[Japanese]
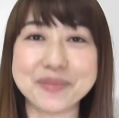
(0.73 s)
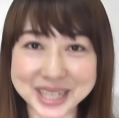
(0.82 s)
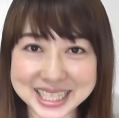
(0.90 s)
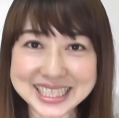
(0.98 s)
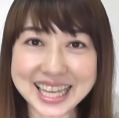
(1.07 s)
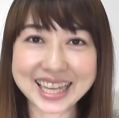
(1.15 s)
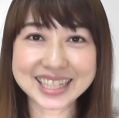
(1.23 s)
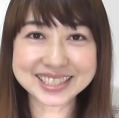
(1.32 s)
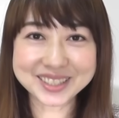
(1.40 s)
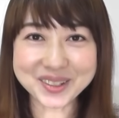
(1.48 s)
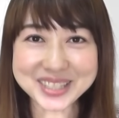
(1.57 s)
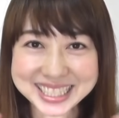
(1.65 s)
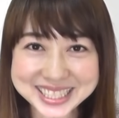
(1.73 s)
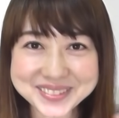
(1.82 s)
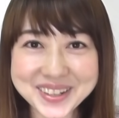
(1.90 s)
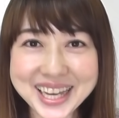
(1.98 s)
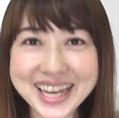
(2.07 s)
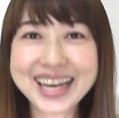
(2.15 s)
皆さん、こんにち
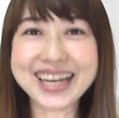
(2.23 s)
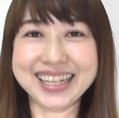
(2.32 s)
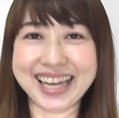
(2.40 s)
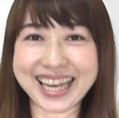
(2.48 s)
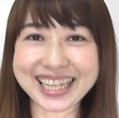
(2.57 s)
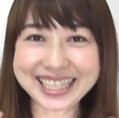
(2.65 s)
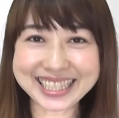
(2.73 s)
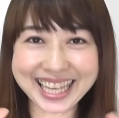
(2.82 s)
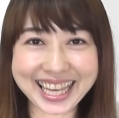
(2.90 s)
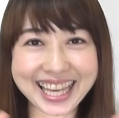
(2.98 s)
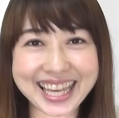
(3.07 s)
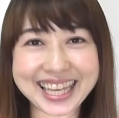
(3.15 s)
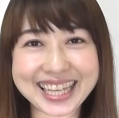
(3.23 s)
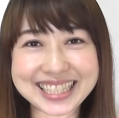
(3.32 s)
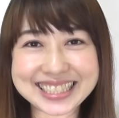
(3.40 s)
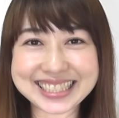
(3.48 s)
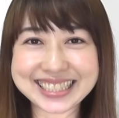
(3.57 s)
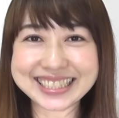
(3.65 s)
は。あいり
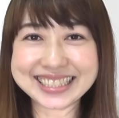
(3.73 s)
です。